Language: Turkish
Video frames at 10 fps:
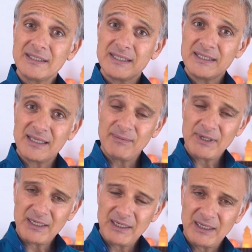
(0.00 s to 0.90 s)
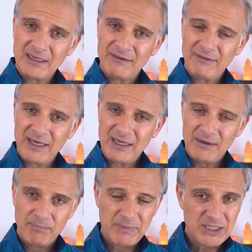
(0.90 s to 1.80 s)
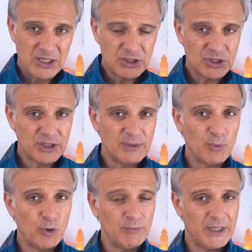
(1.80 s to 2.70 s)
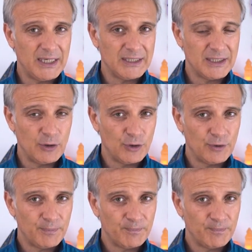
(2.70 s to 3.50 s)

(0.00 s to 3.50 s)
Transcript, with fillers: sistemi ve bedenin çeşitli bölümlerini etkiliyor.